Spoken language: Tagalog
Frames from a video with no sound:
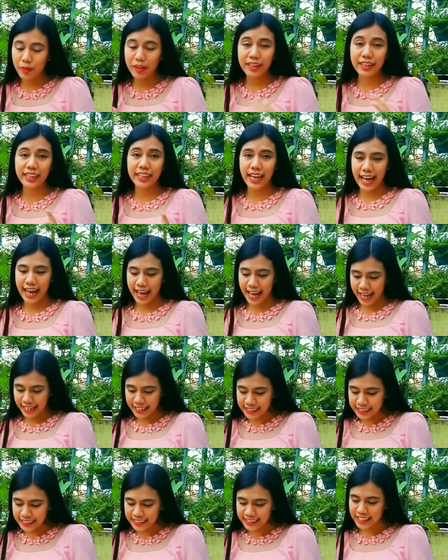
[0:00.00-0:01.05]
with willing
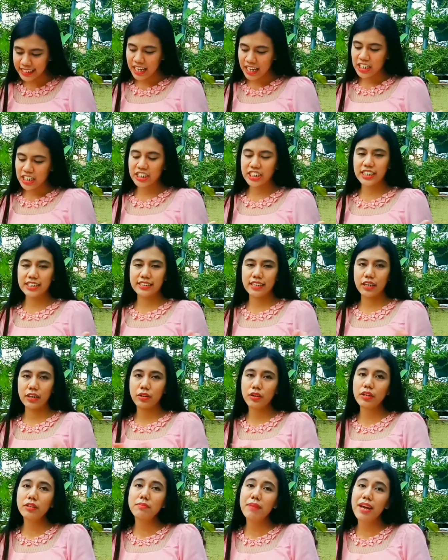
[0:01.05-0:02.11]
hands. She is a
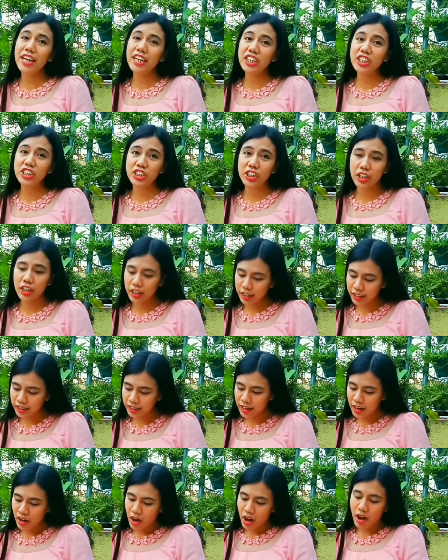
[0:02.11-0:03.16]
good
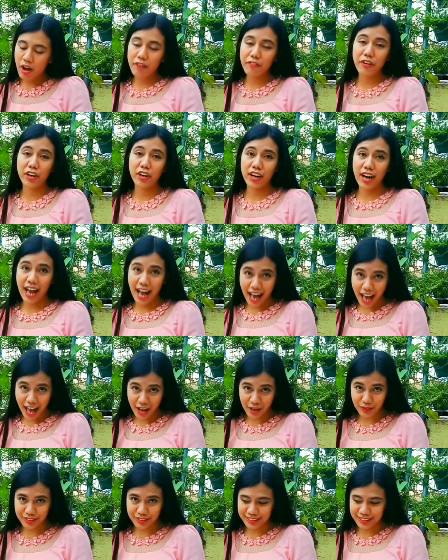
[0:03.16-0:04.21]
manager of her
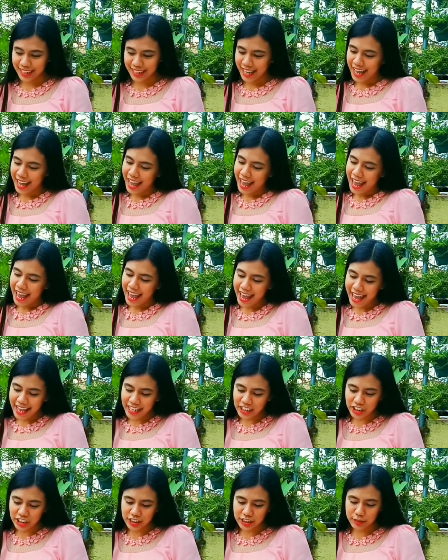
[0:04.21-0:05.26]
house.
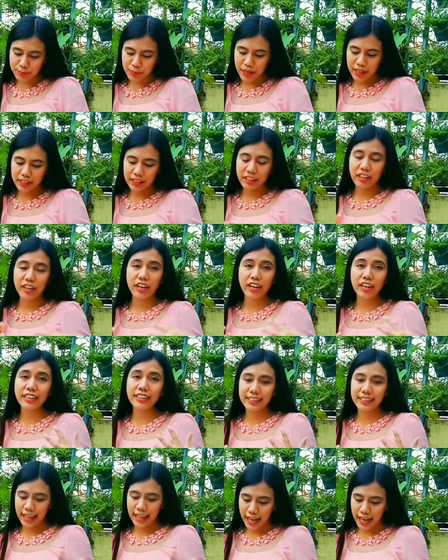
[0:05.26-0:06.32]
And she spends
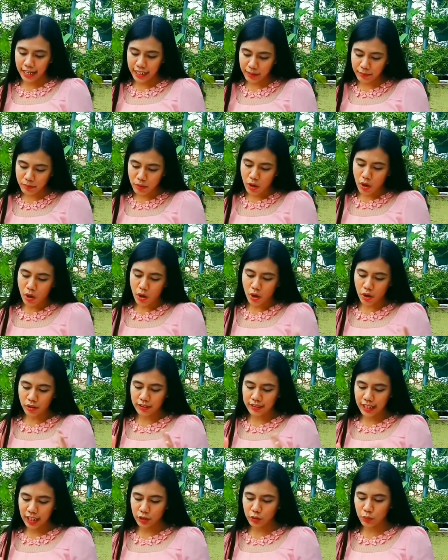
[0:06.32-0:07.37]
her time
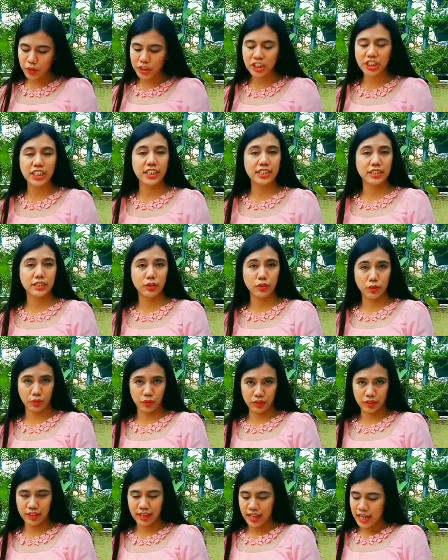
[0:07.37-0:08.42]
on that which is
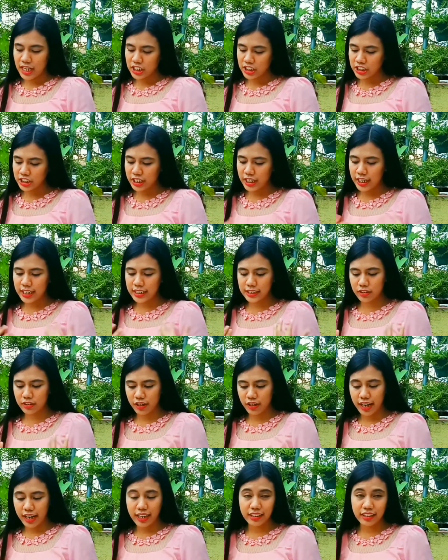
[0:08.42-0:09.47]
good. She is
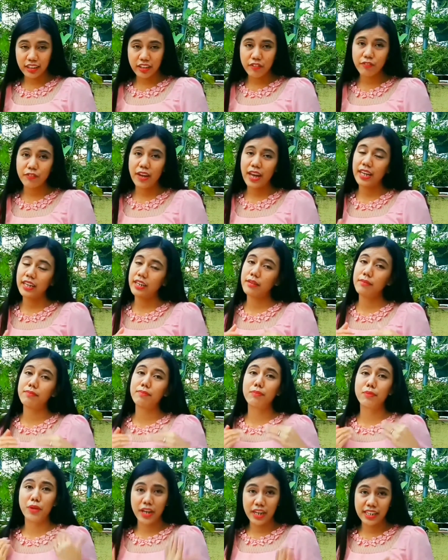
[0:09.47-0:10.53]
creative and
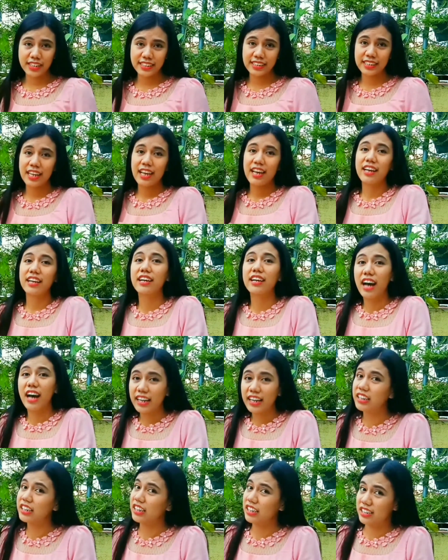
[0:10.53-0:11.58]
embrace
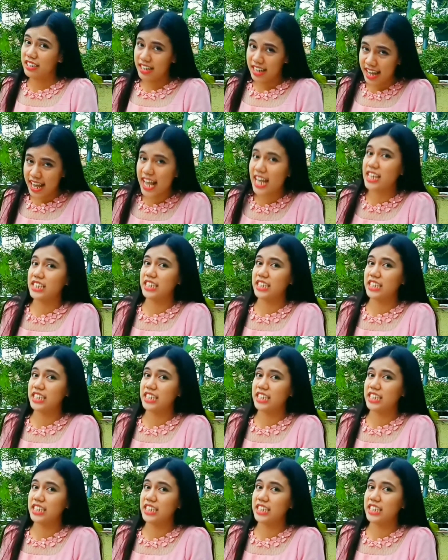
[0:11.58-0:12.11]
godliness.